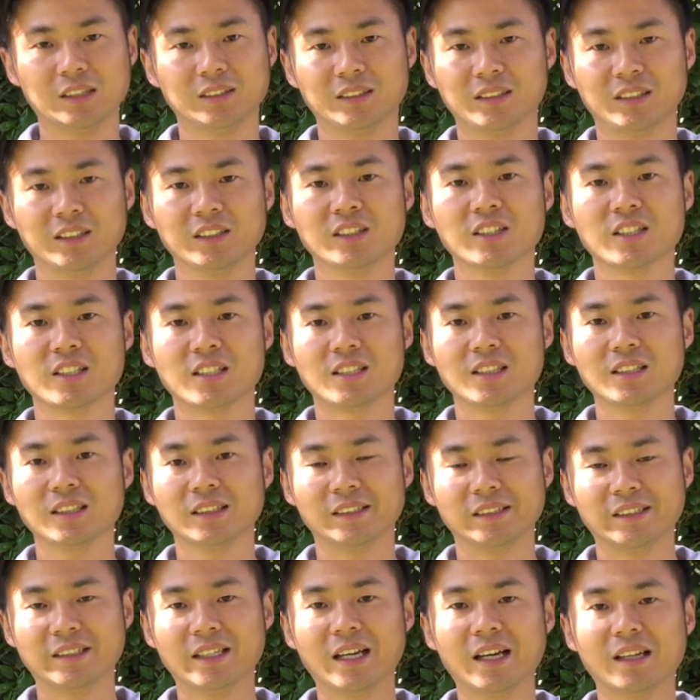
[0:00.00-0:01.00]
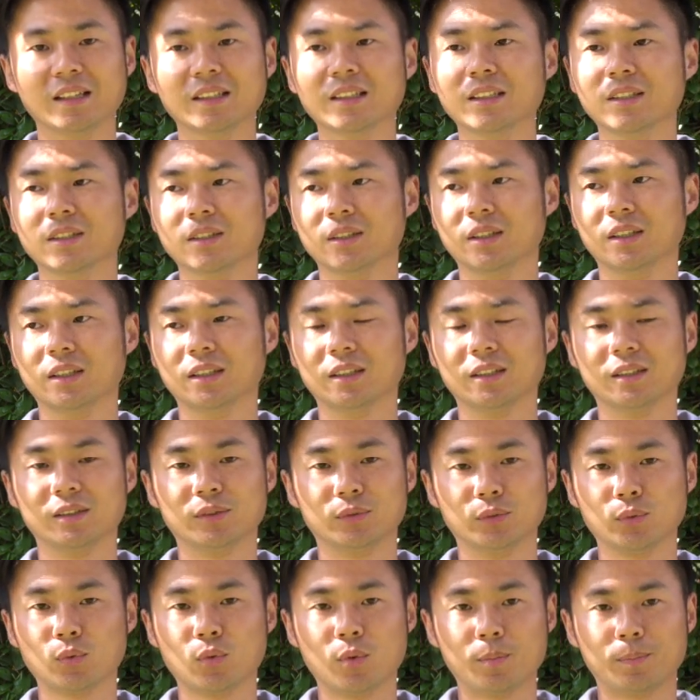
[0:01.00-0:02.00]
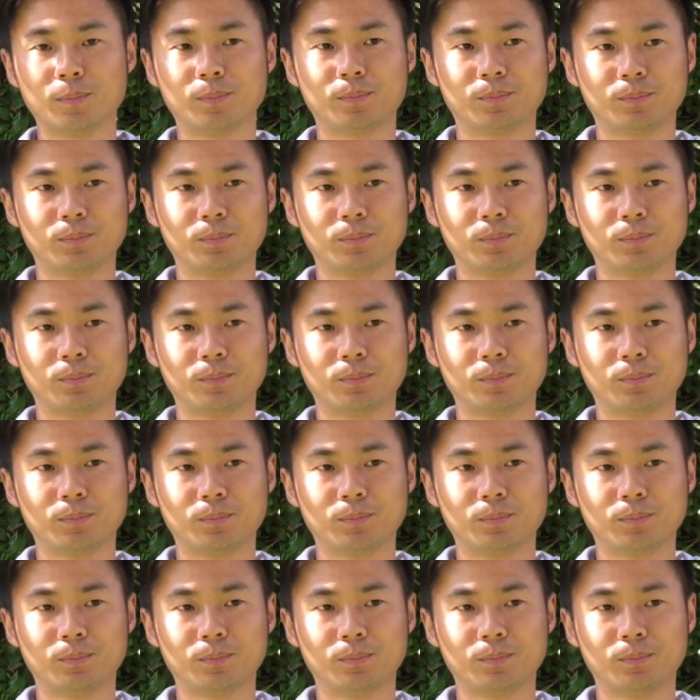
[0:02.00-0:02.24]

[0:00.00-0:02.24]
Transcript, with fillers: 很可惜，很遗憾，呃如果。